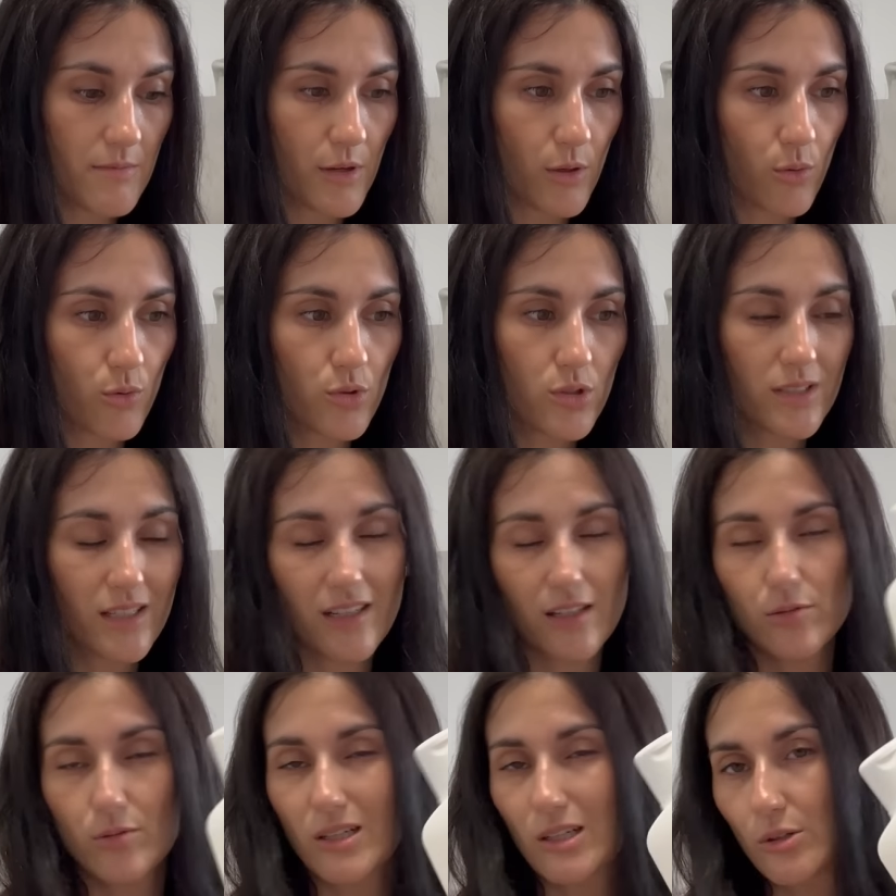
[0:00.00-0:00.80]
me gusta,
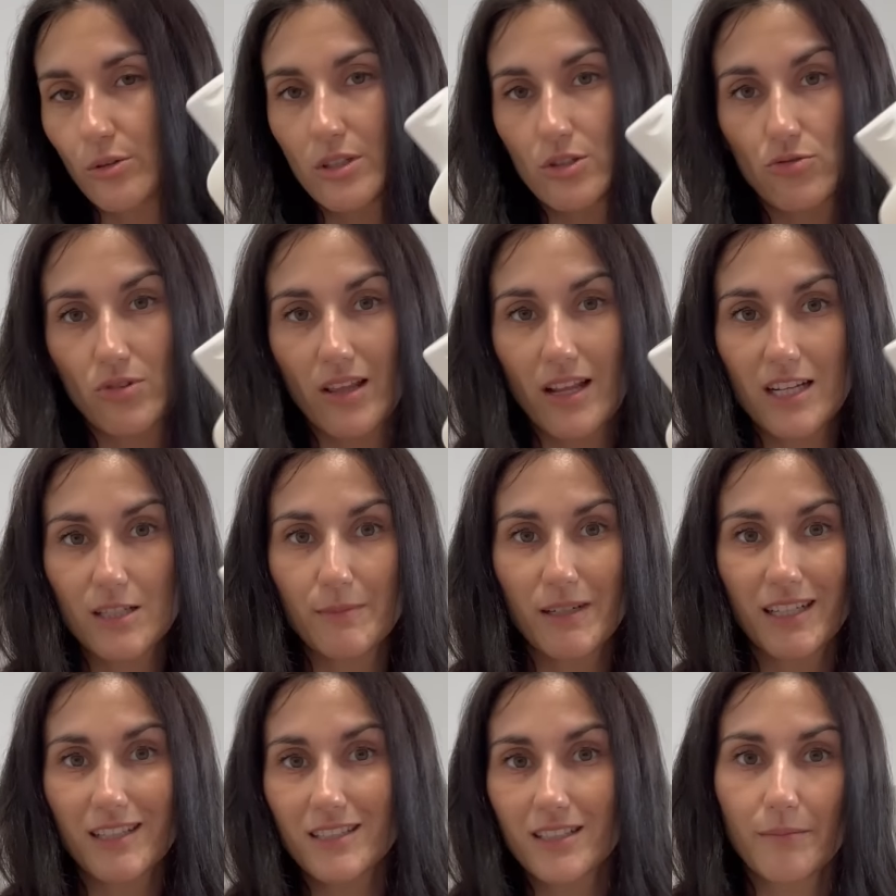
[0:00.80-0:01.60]
Natural Honey es una de las
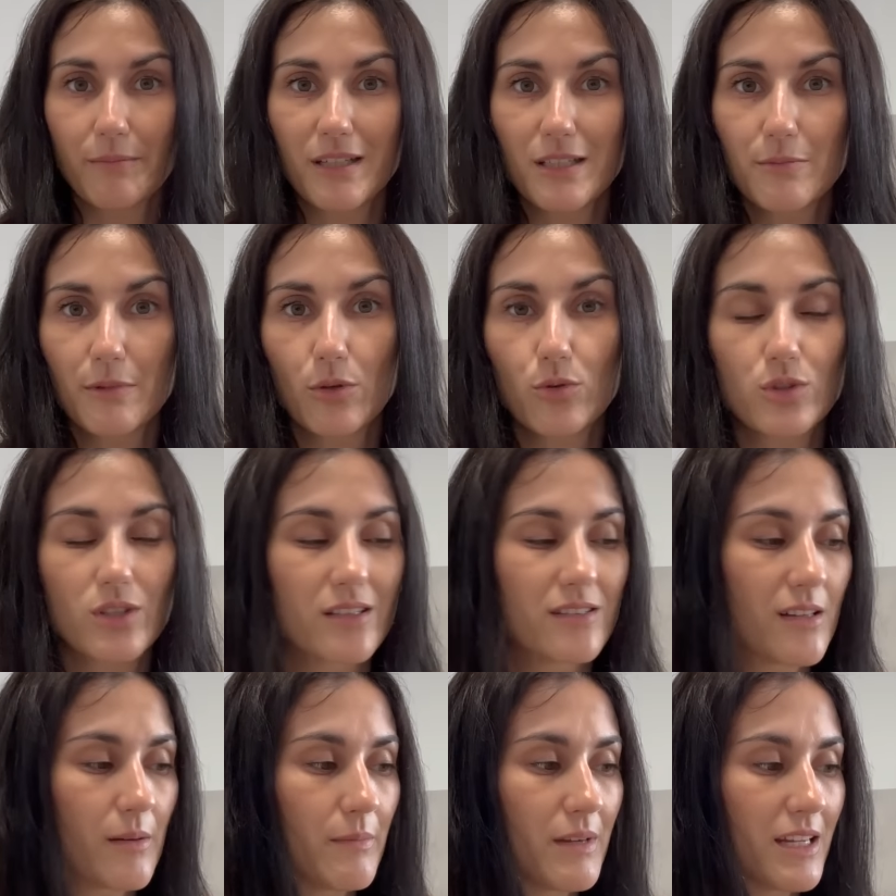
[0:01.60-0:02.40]
marcas que más me
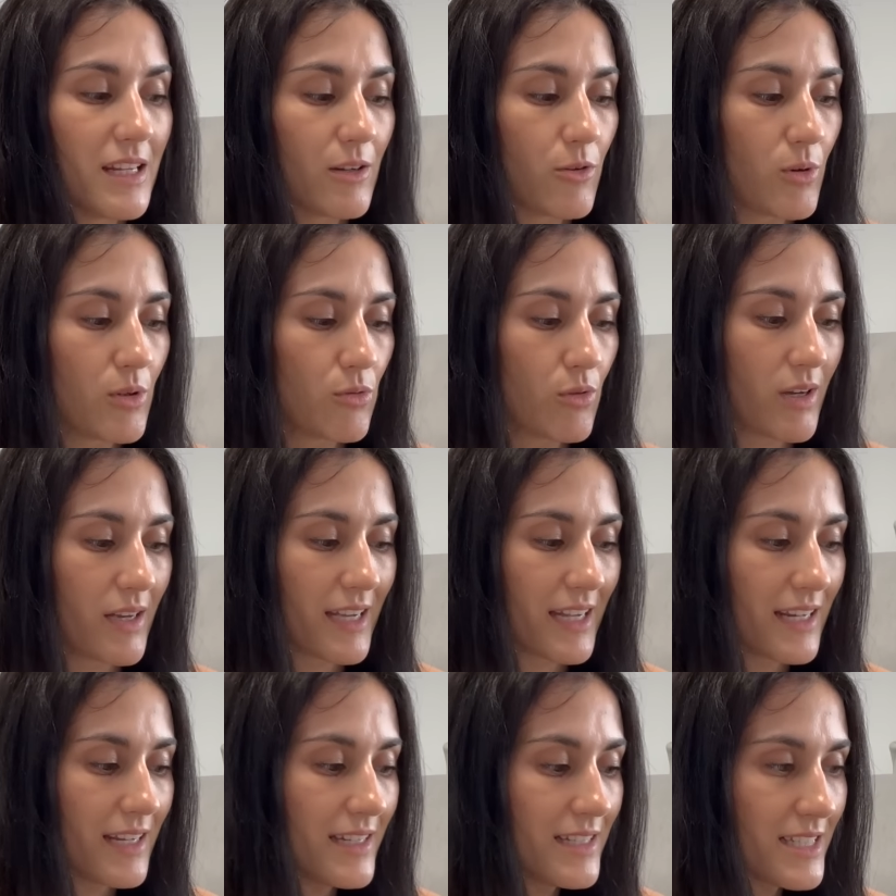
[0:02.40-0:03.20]
gustan también en cuanto a
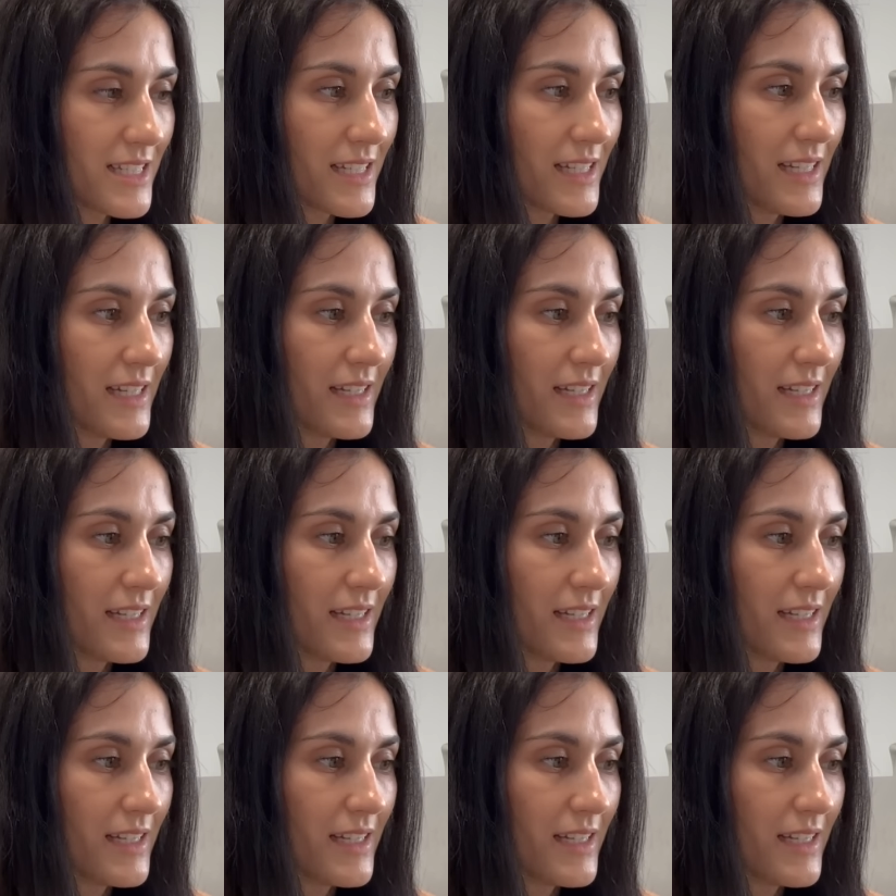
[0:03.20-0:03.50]
geles.